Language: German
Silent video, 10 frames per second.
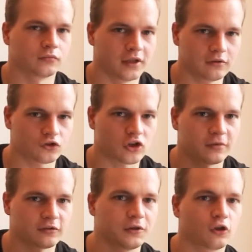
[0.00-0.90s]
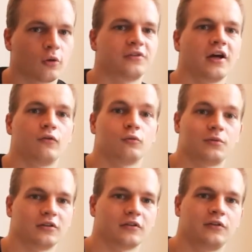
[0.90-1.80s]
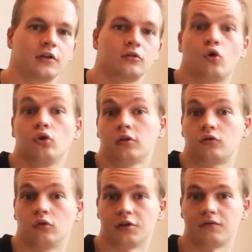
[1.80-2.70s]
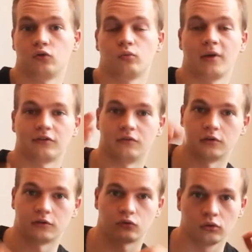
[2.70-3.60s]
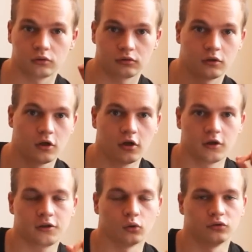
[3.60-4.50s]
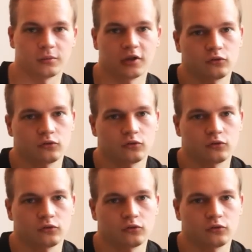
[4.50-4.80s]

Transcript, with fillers: Ja, schreib mir das mal in die Kommentare, würde mich interessieren. Und natürlich, wenn du mehr sehen willst, unten hier unter mir